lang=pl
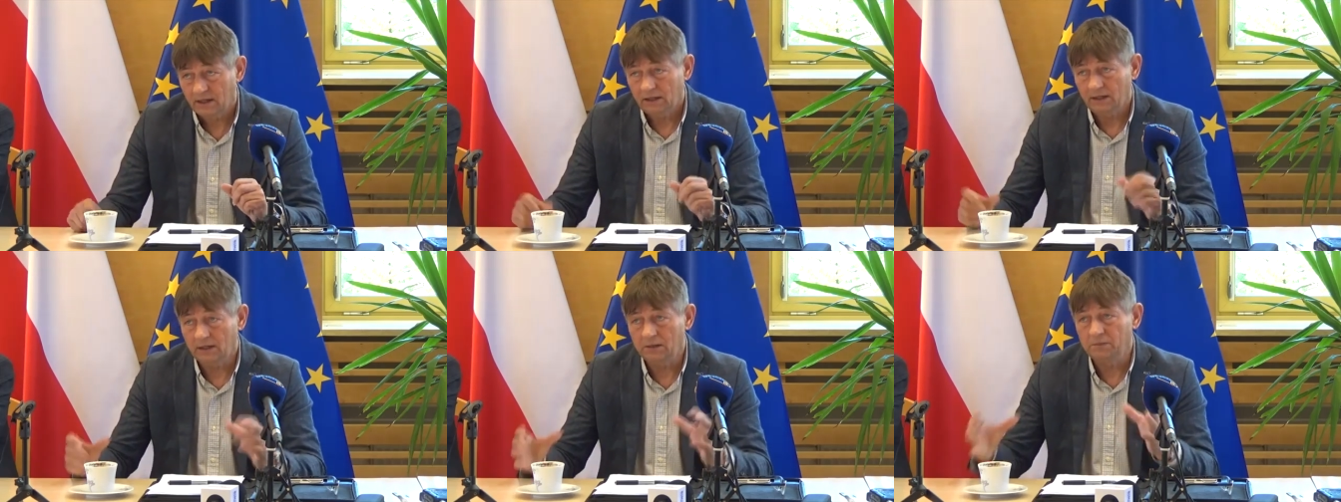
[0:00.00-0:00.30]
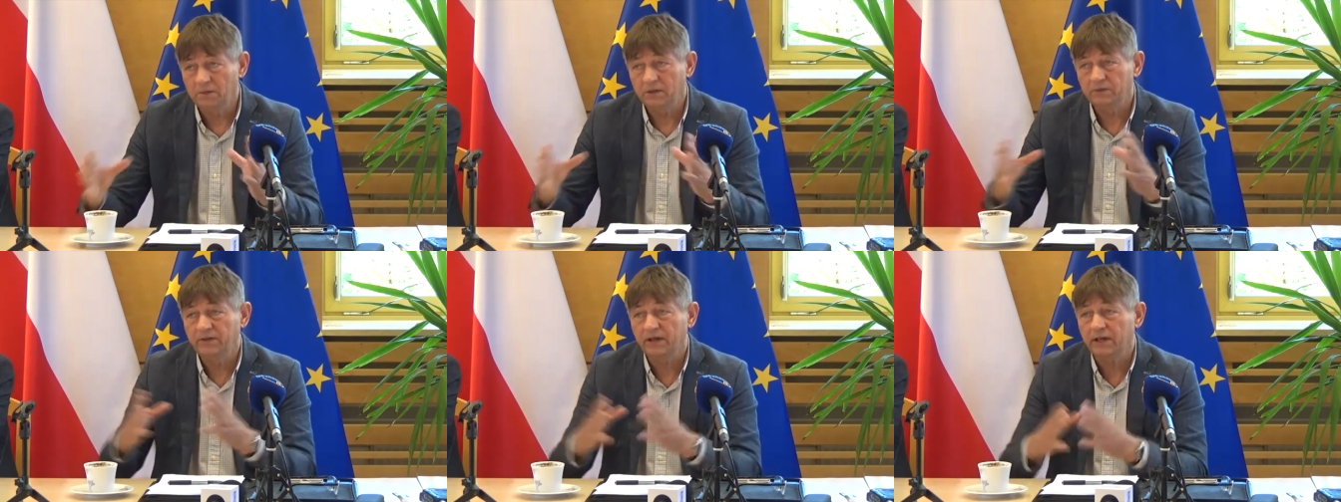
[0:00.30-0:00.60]

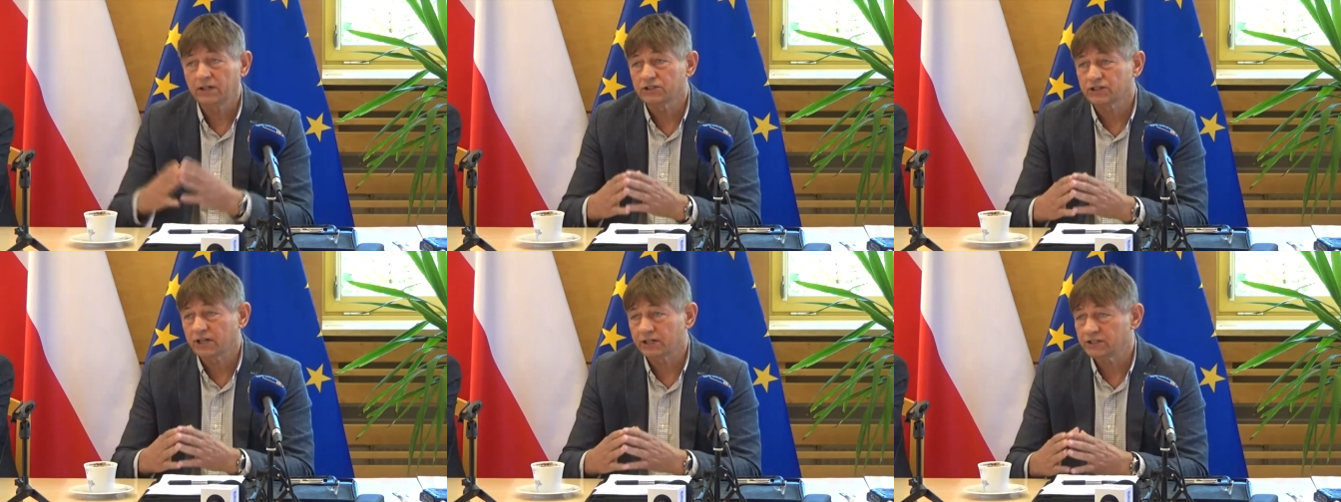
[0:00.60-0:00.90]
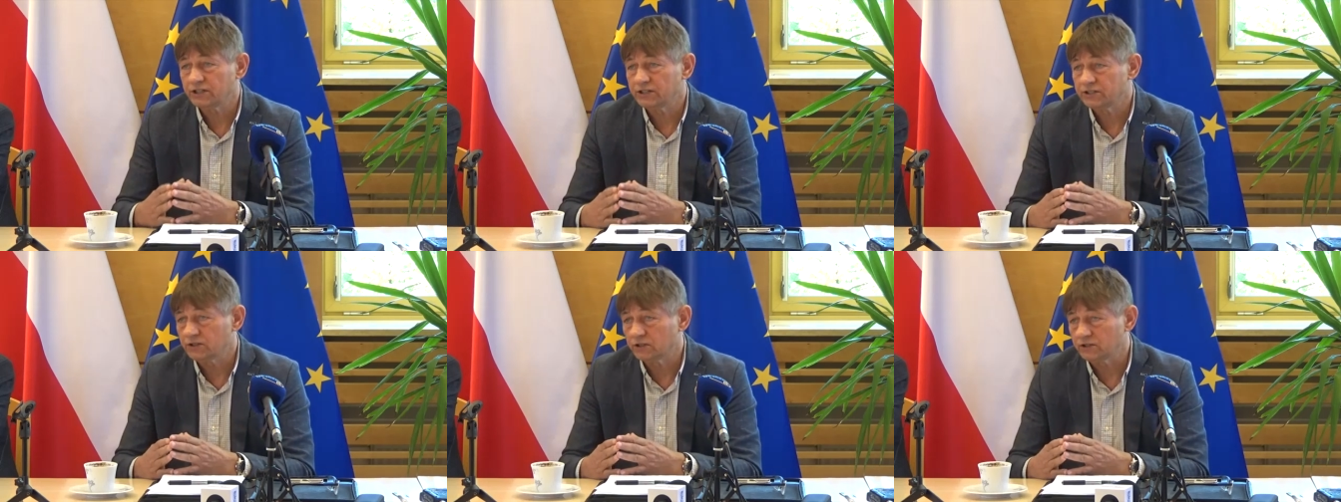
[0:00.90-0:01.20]
Im większa
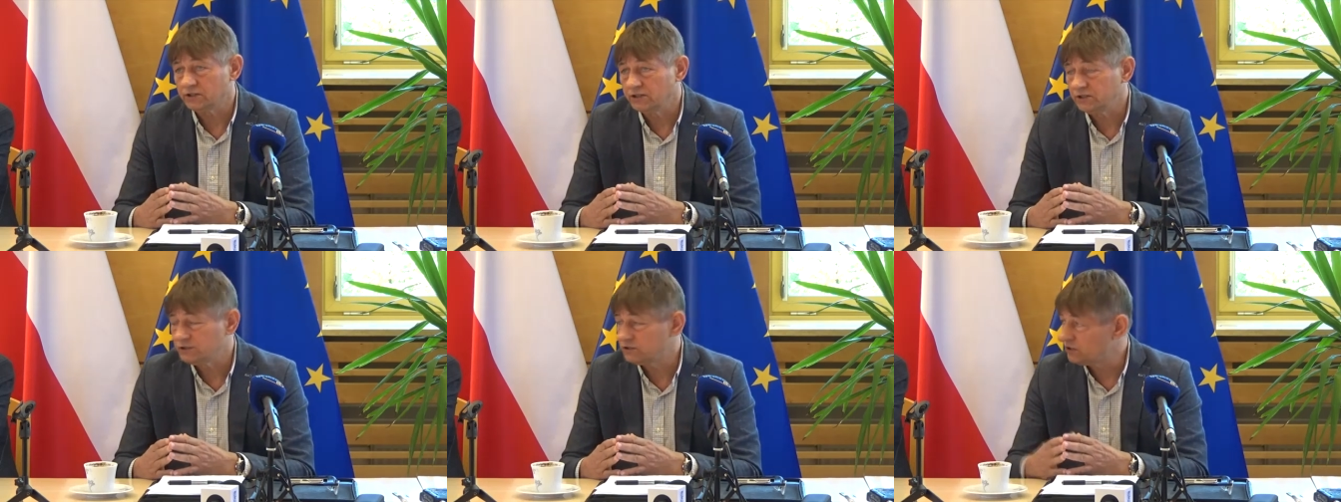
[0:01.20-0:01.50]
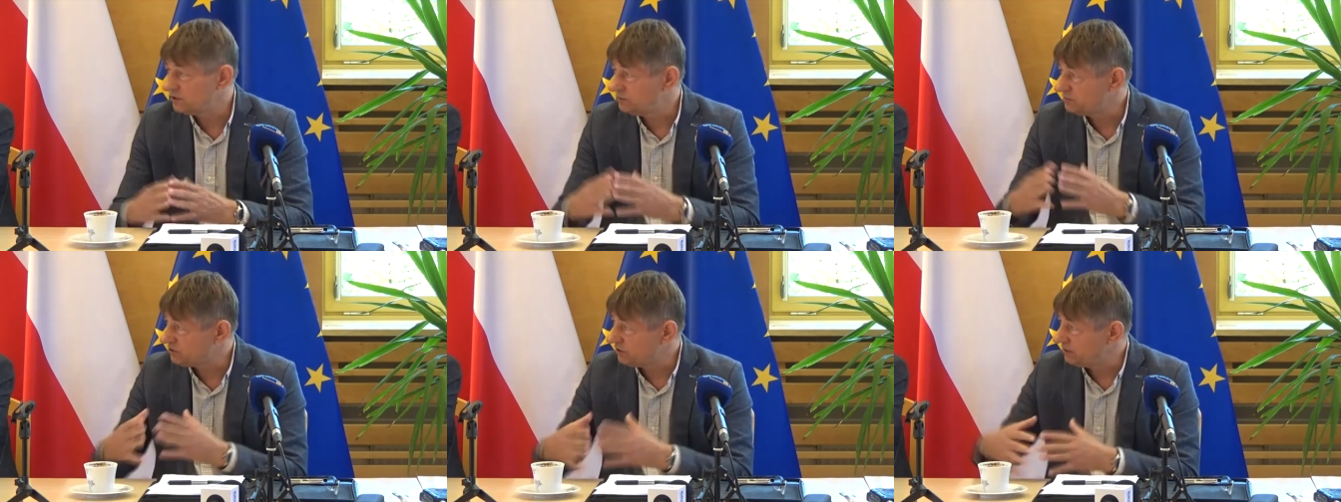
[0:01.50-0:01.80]
częstotliwość,
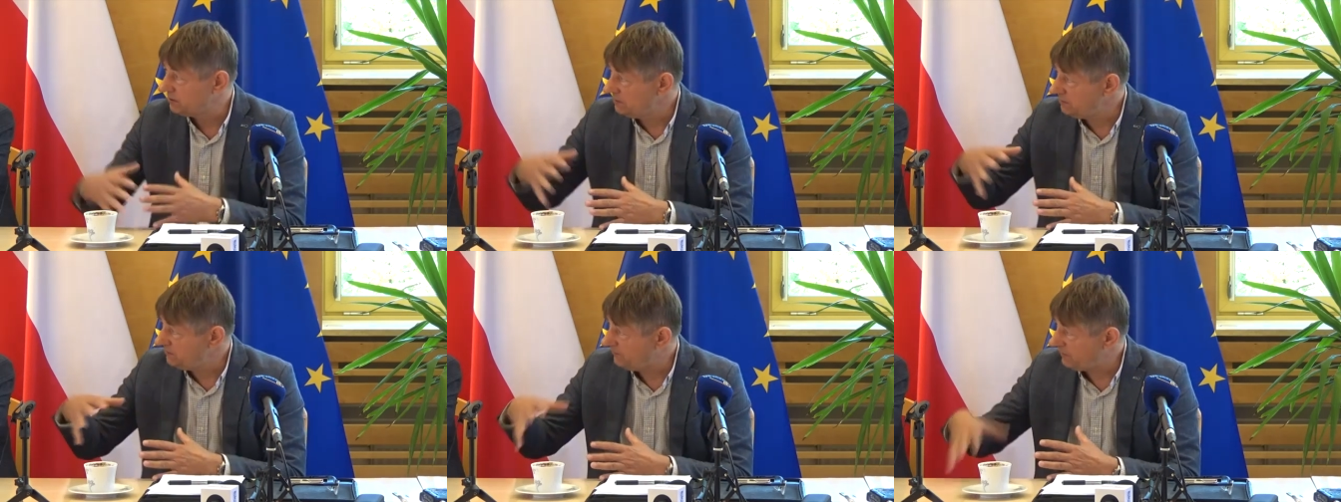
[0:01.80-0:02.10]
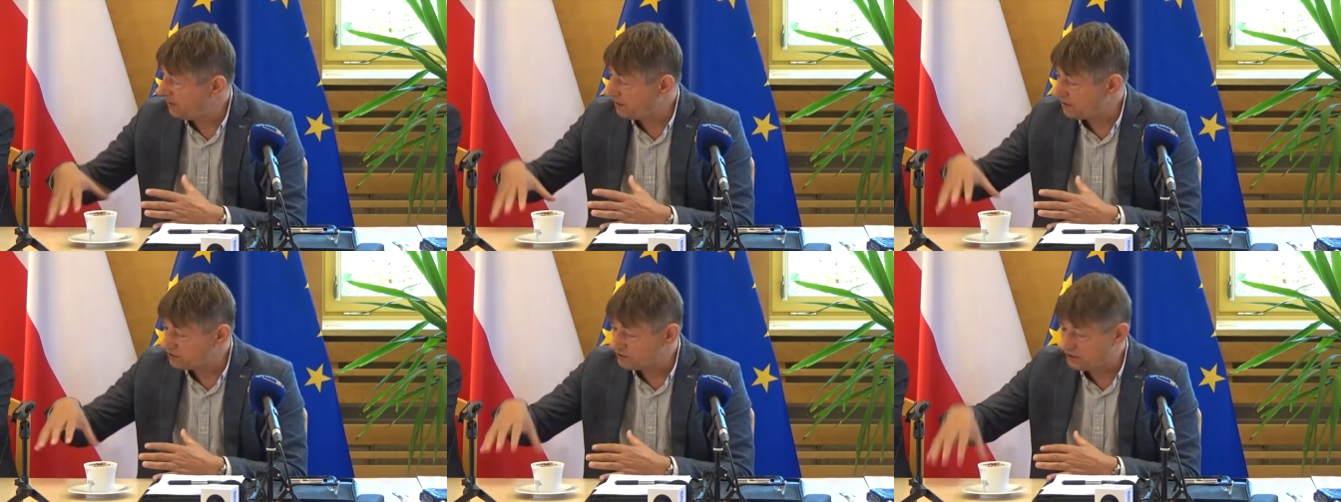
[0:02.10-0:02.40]
czy, czy, im
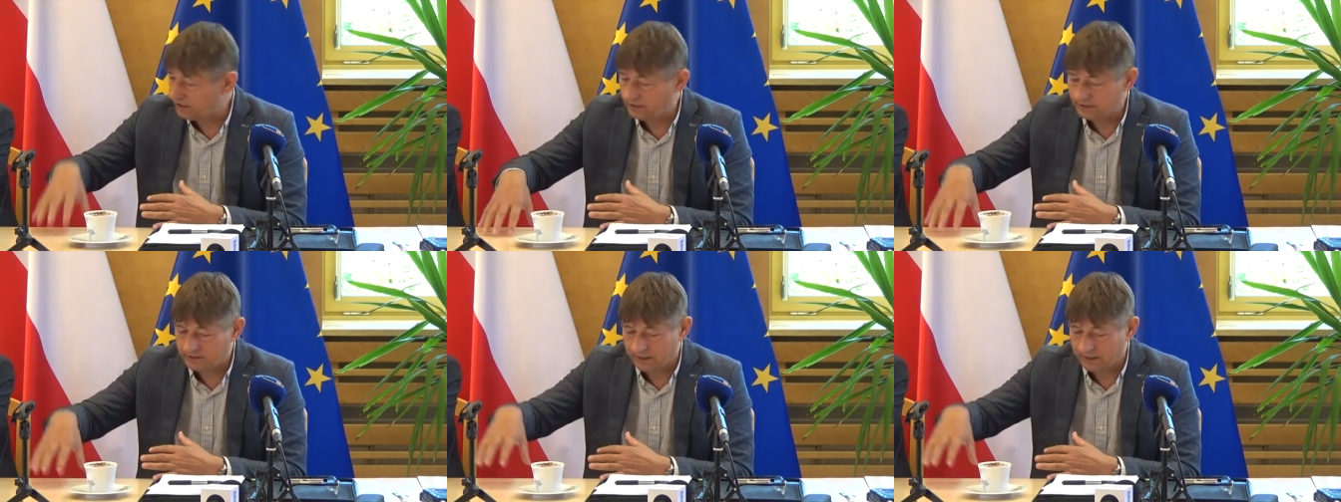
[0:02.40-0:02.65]
większa